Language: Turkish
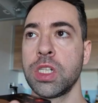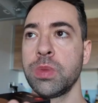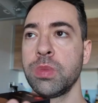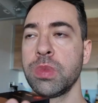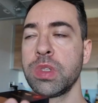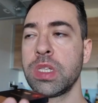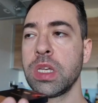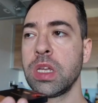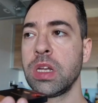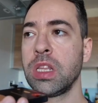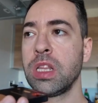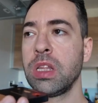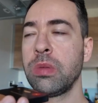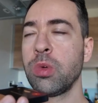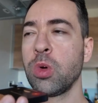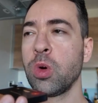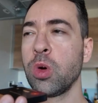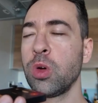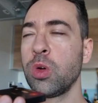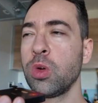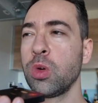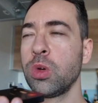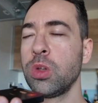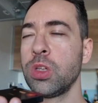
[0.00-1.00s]
Şimdi seninle bir
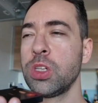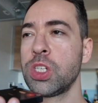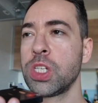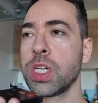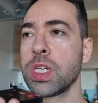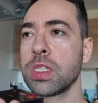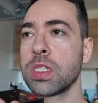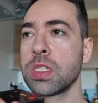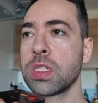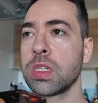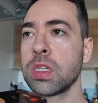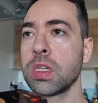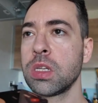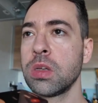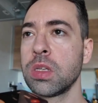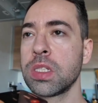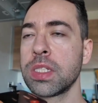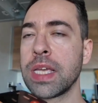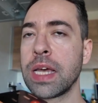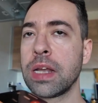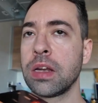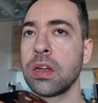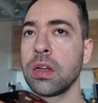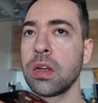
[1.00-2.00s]
oyun oynayacağız.
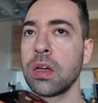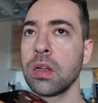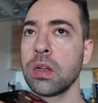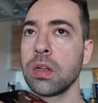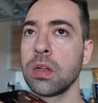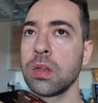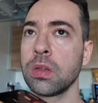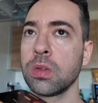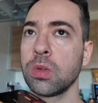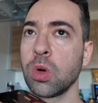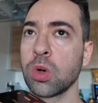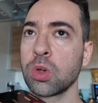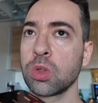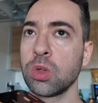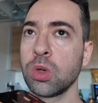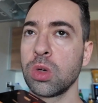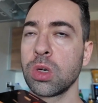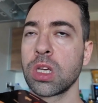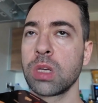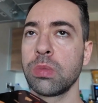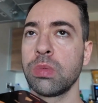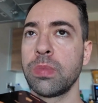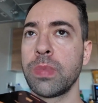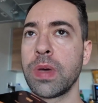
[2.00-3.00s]
Sen
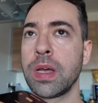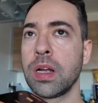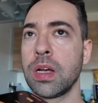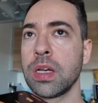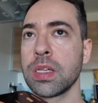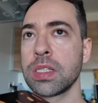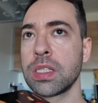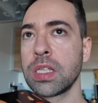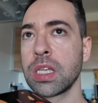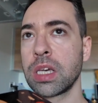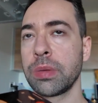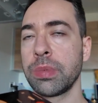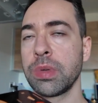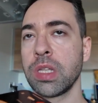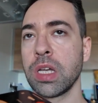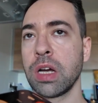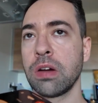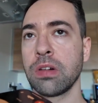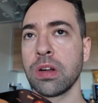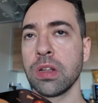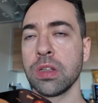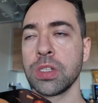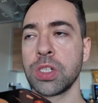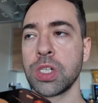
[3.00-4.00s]
doktor gibi ben hasta gibi
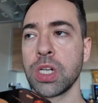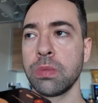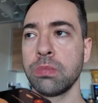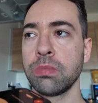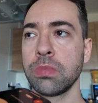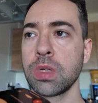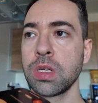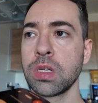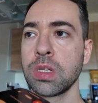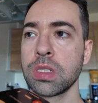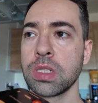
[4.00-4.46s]
davranacağım.